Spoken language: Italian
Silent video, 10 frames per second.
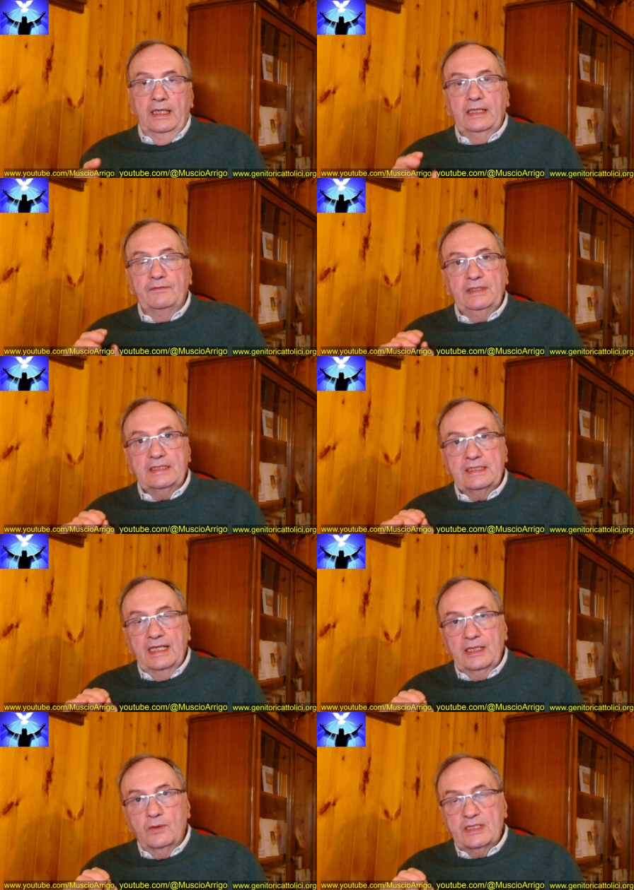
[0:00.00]
anche
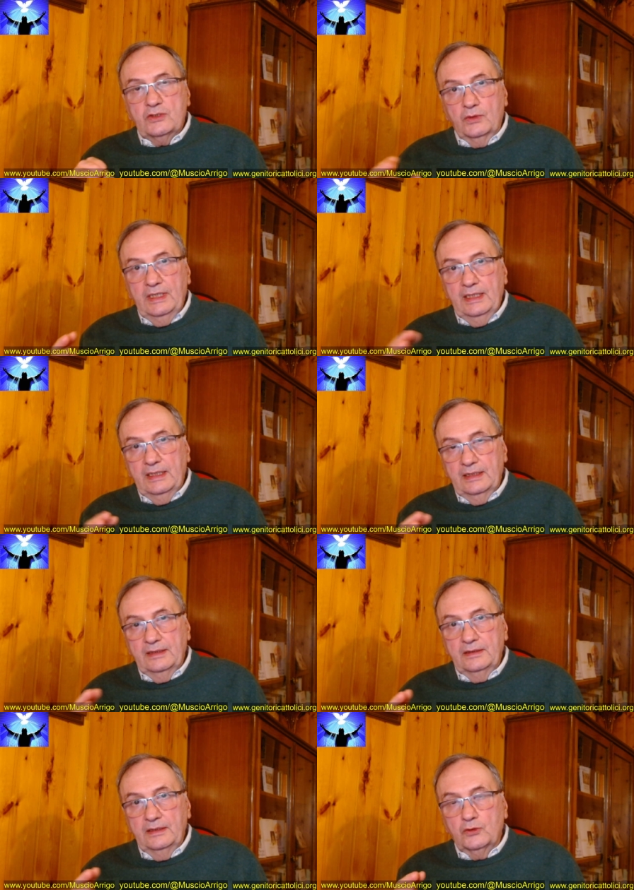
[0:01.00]
evidenziare questo che
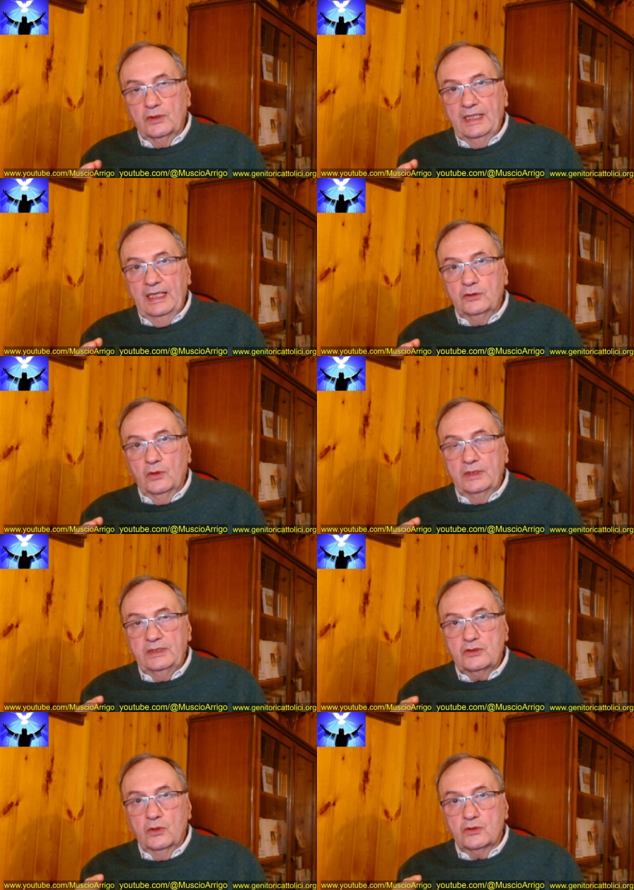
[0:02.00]
eh, ritornando al
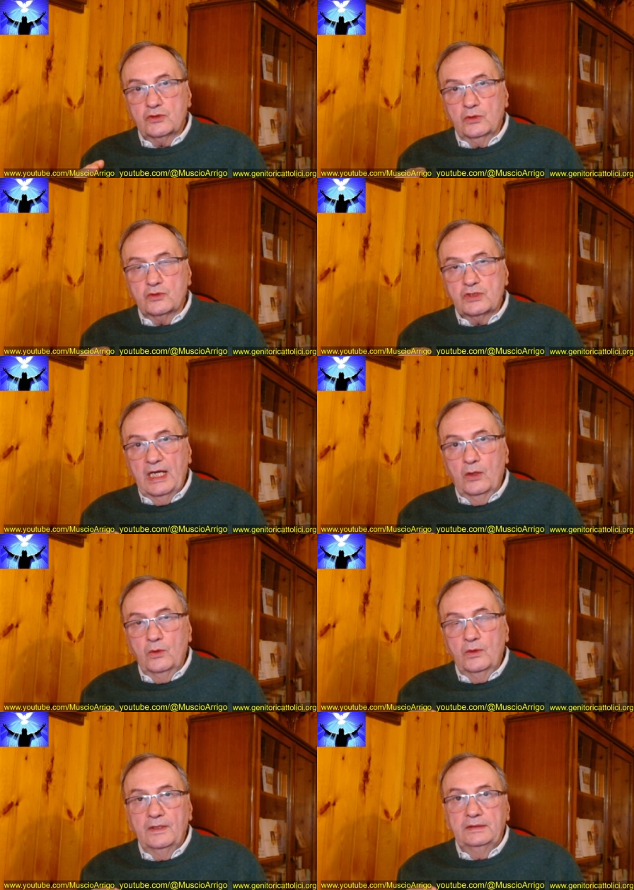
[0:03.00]
discorso con
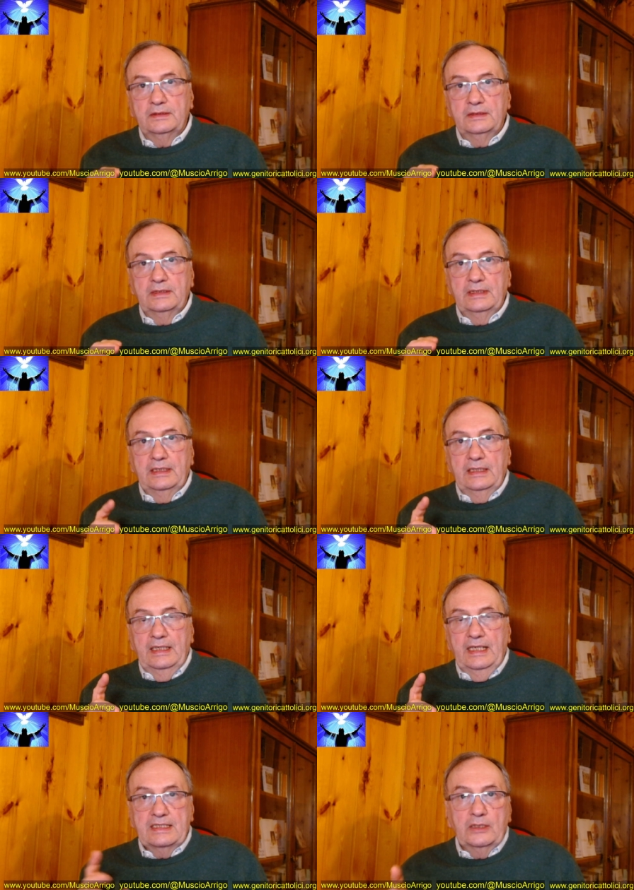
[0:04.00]
Saul
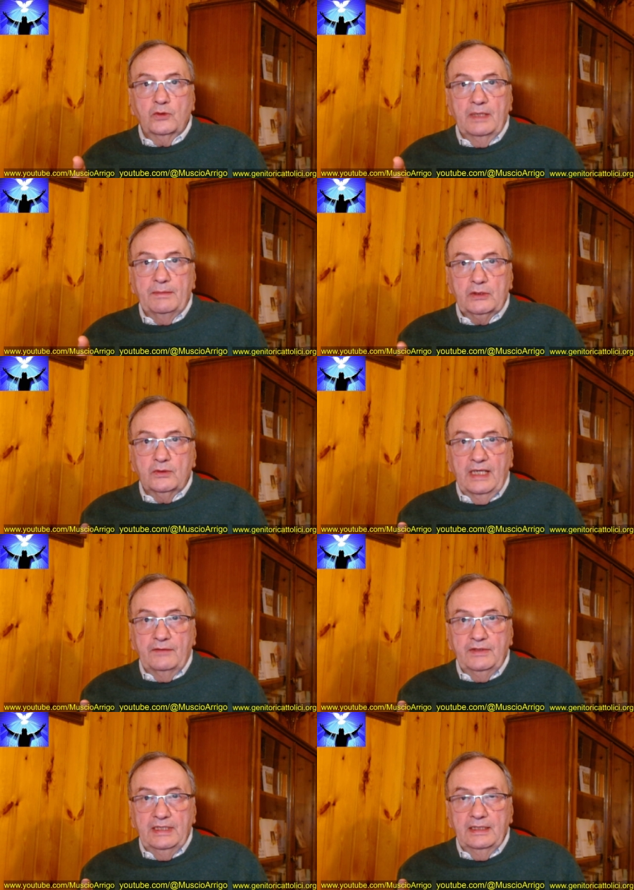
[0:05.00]
era stato chiamato
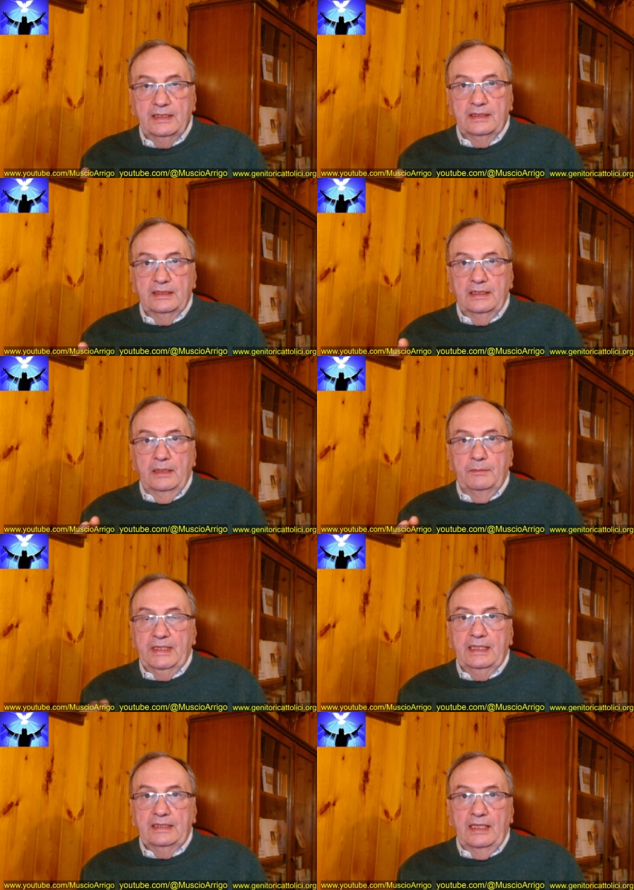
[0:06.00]
Davide
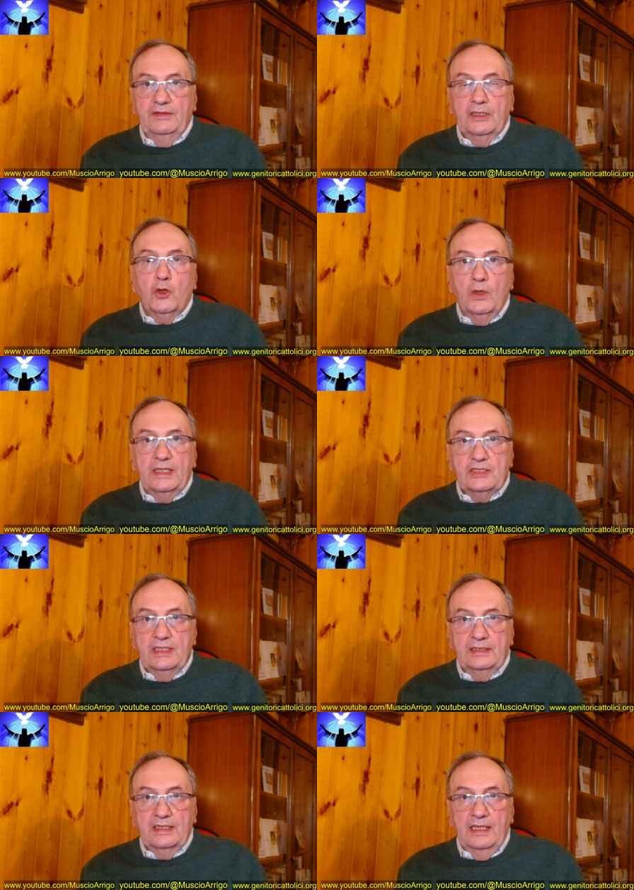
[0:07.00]
perché Davide con la
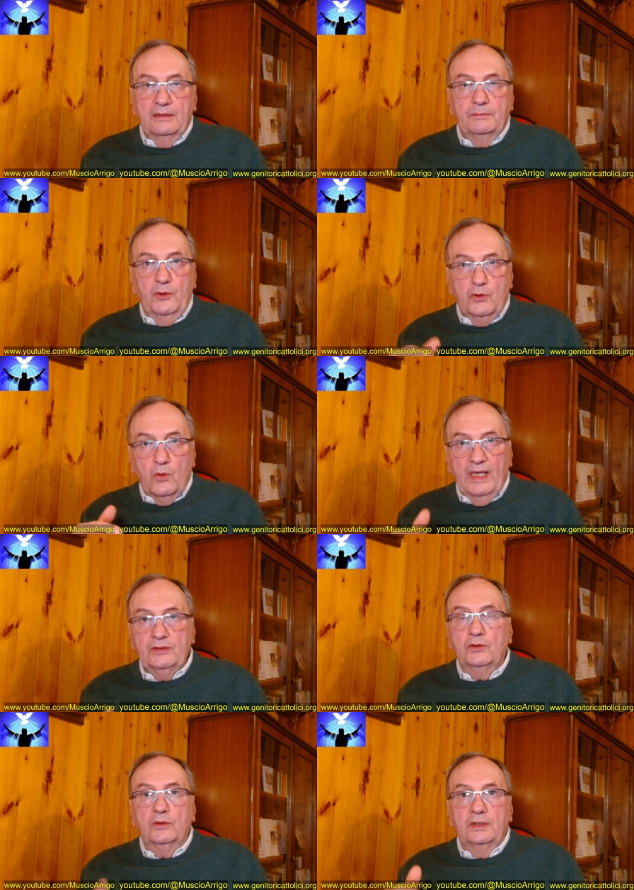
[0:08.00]
cetra, poi
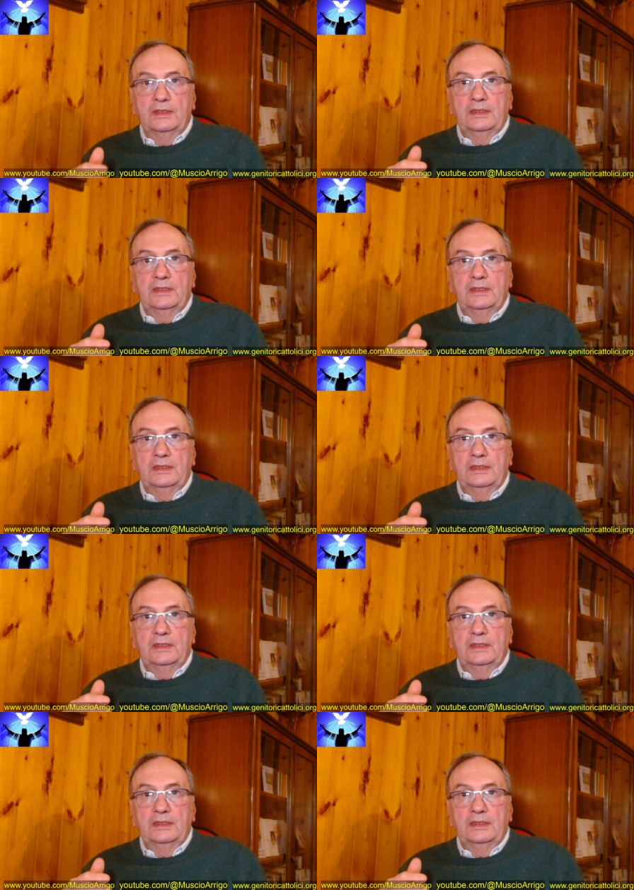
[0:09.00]
quando